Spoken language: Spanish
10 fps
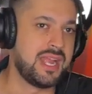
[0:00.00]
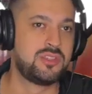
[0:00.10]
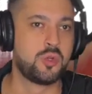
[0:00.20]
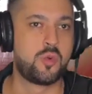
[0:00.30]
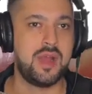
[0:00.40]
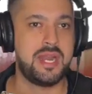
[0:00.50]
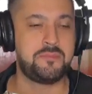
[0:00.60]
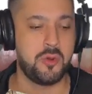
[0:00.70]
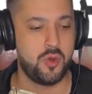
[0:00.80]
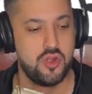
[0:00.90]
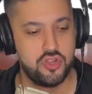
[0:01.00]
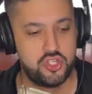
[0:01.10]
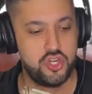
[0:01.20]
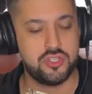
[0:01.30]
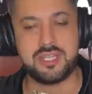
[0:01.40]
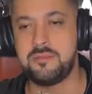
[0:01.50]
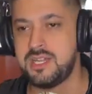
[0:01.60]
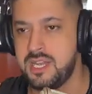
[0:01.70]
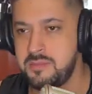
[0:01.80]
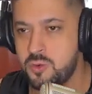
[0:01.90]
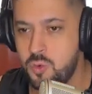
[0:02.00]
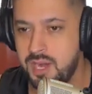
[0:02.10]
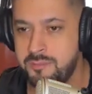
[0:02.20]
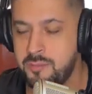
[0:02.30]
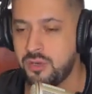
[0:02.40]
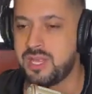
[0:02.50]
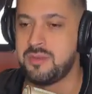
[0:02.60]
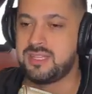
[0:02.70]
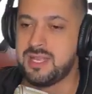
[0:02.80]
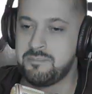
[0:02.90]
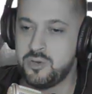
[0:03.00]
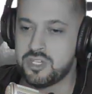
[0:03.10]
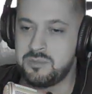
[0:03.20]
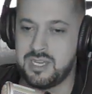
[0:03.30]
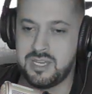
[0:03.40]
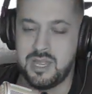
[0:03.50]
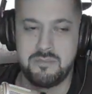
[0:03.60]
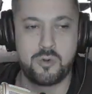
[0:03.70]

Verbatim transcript: en tu cuerpo, yo también en mi cuerpo, porque mi templo es mi,